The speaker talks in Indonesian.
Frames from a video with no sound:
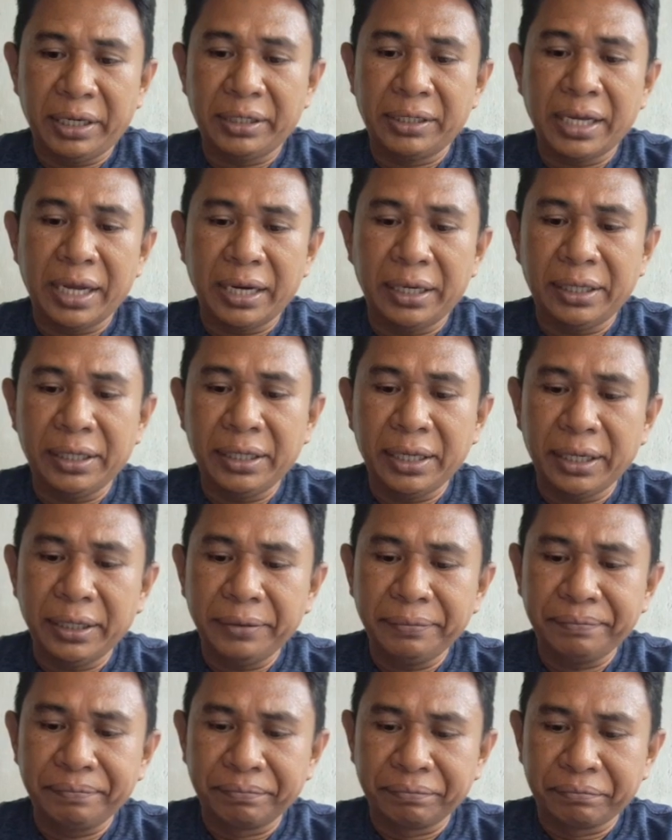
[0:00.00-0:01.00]
terjadi ya
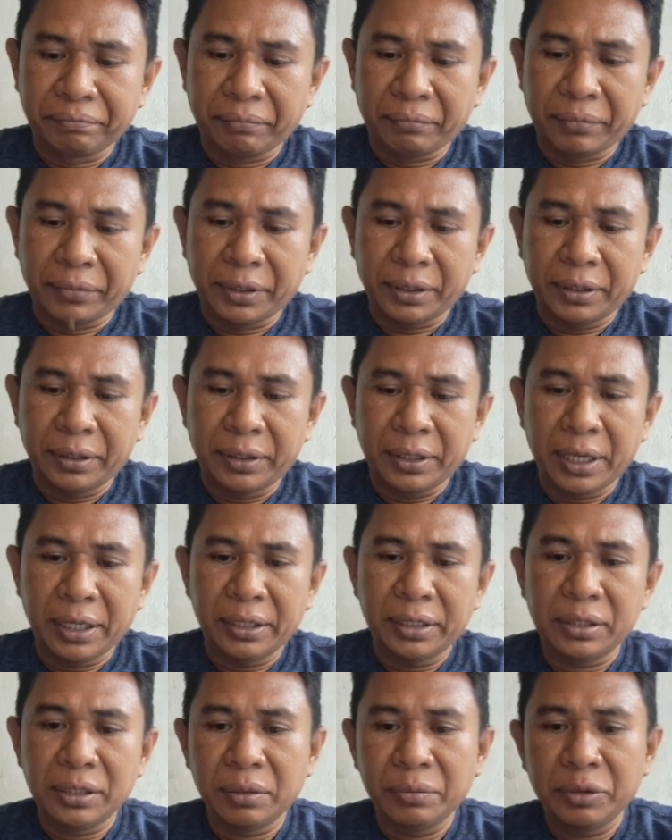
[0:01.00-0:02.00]

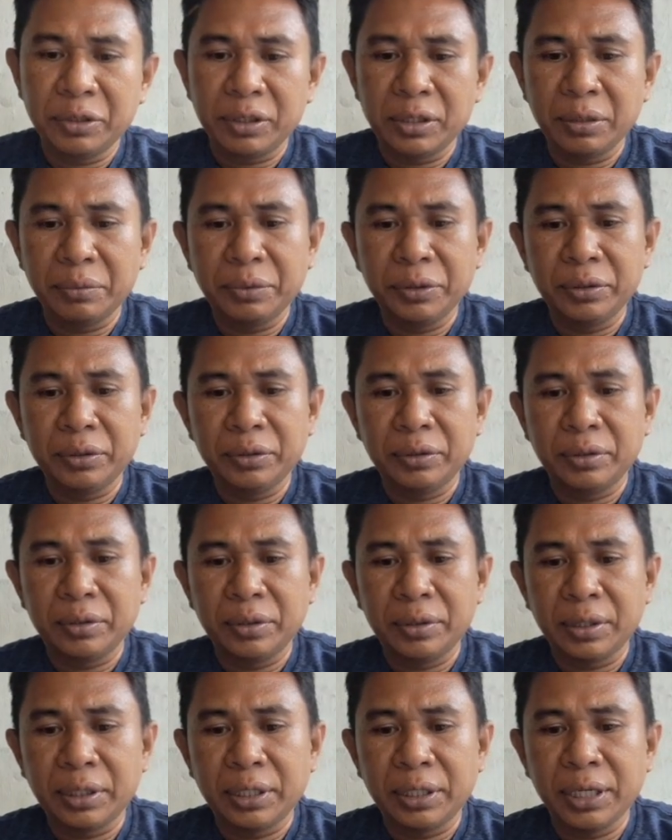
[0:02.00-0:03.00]
yang disebut-sebut
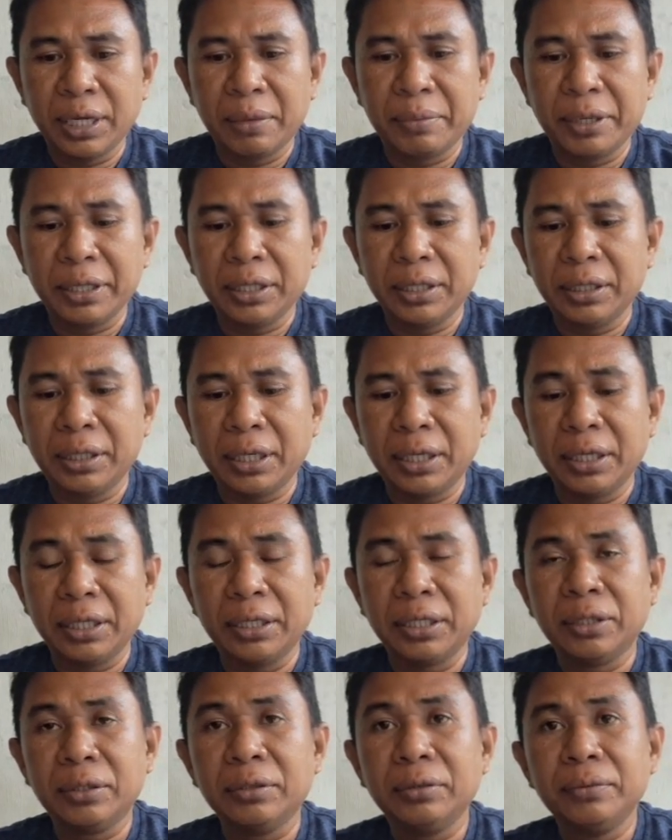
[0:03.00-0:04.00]
kiamat
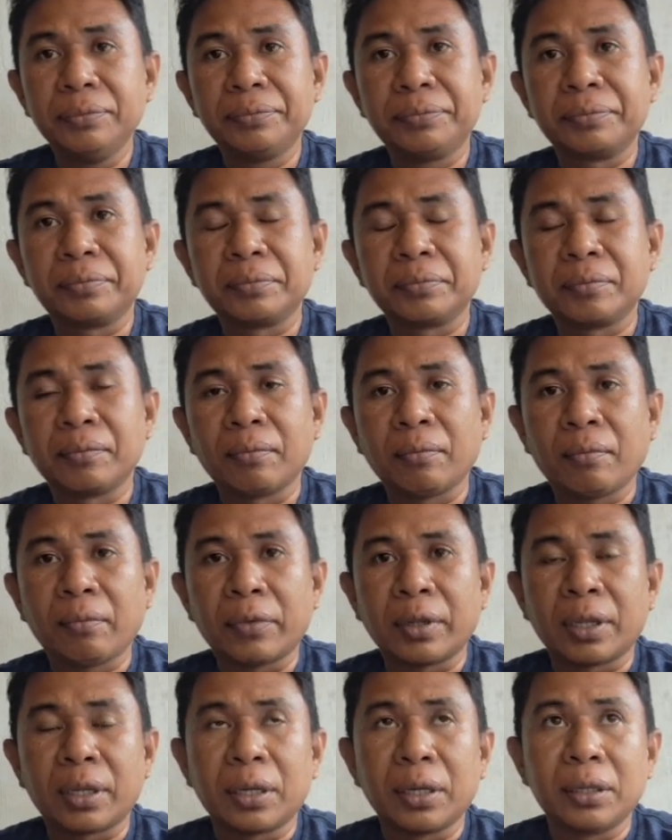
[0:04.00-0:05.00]
internet itu
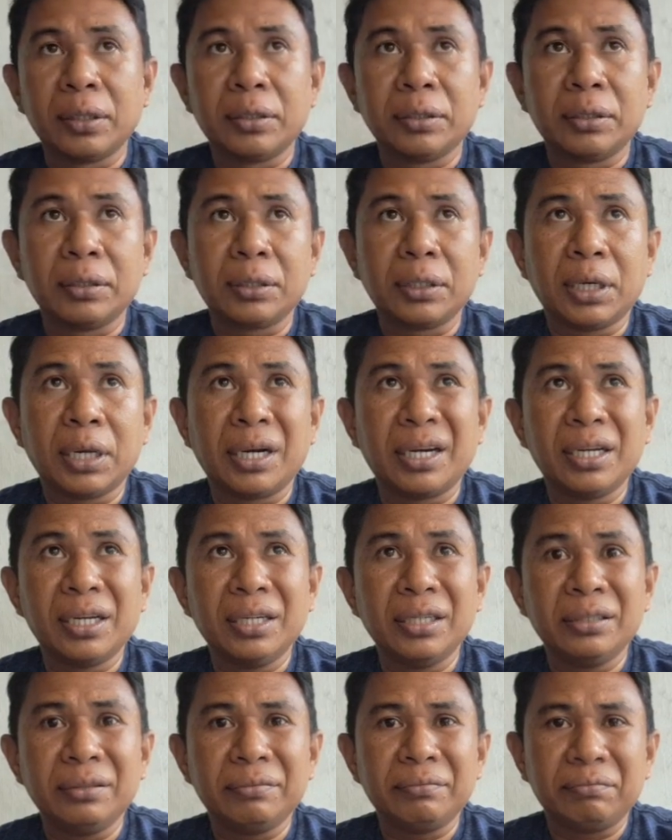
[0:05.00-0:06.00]

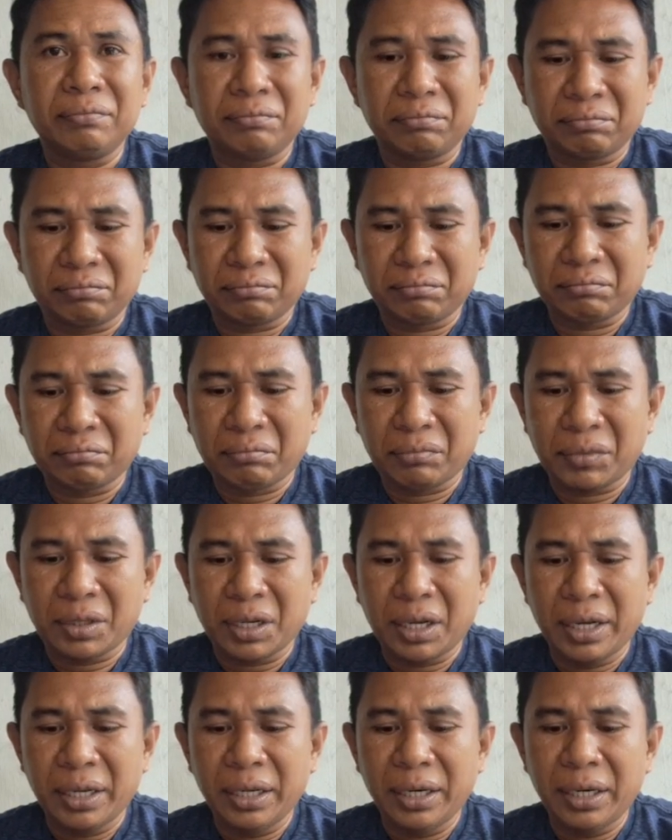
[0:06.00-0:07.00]
karena
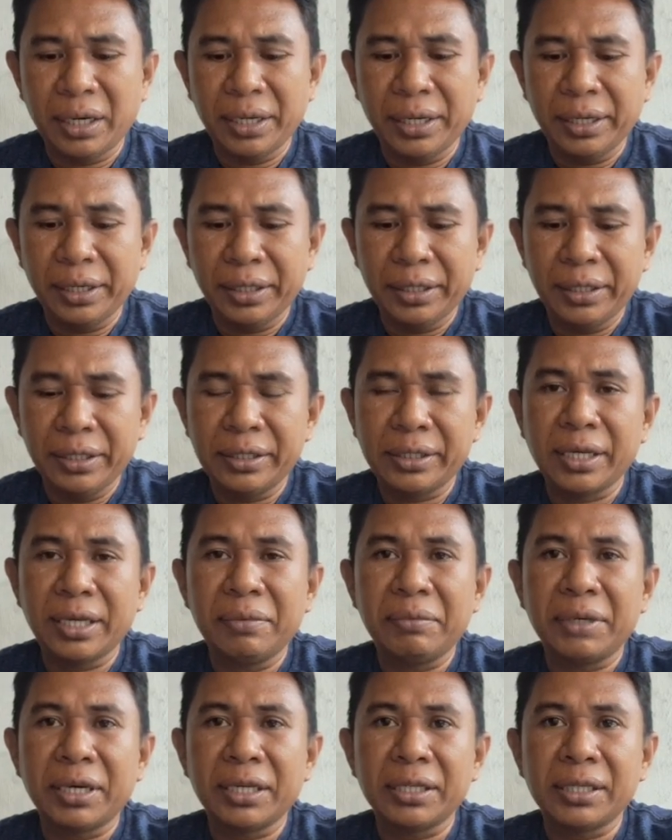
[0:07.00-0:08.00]
akhir-akhir ini
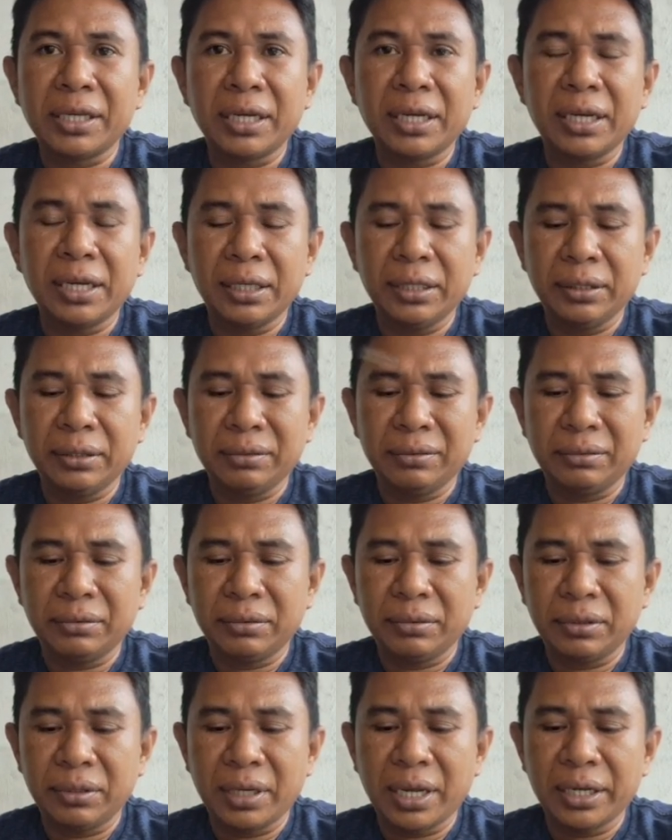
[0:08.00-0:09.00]
saya merasakan
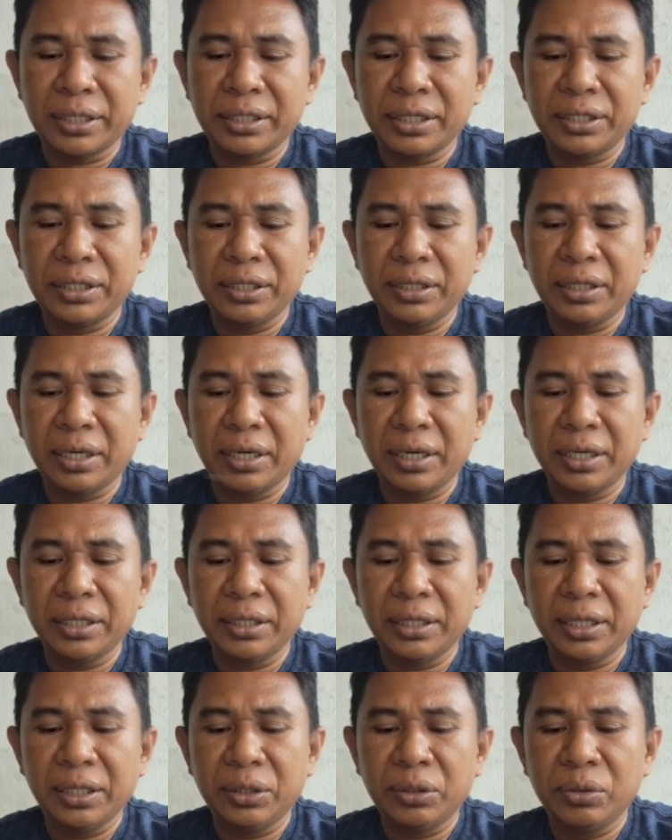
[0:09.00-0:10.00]
akses
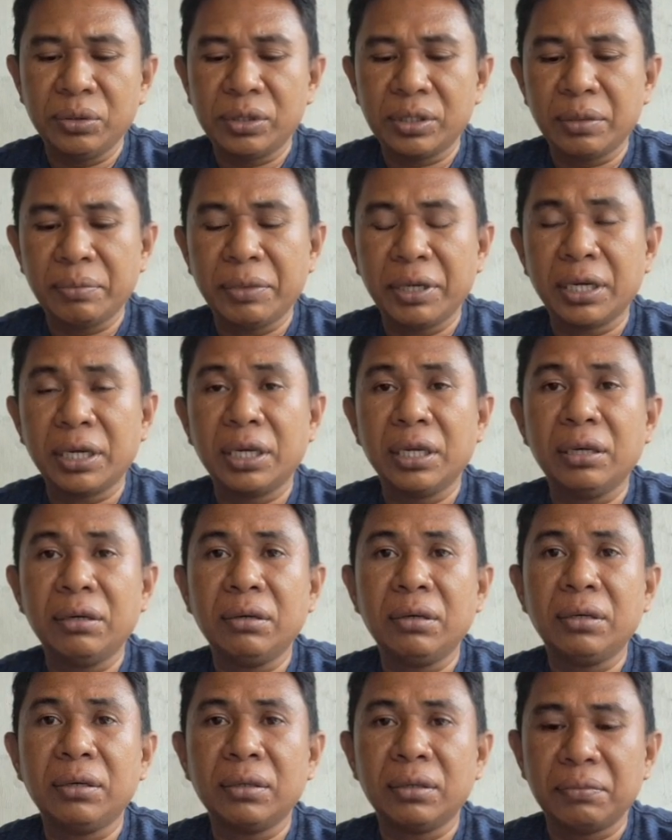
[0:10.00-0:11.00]
internet itu
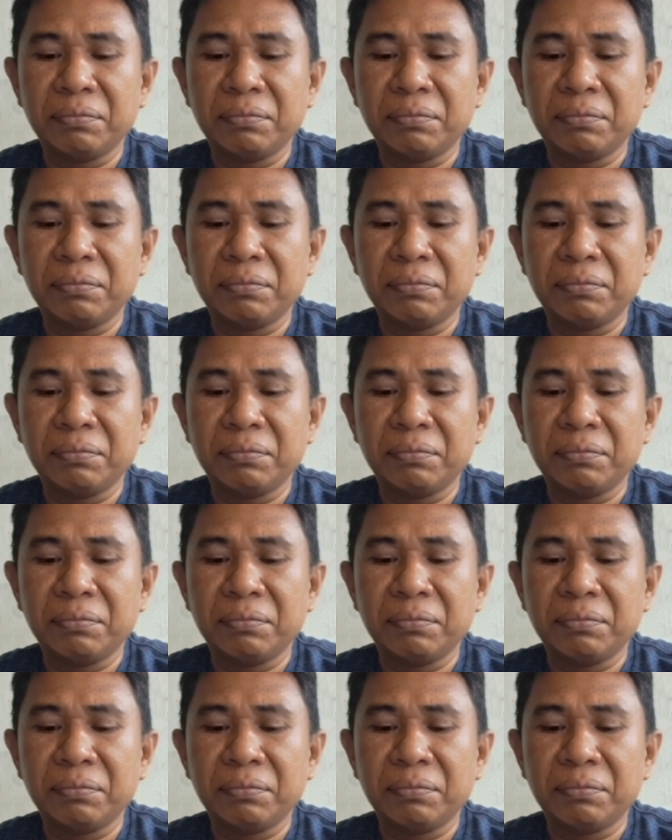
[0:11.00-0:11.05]
semakin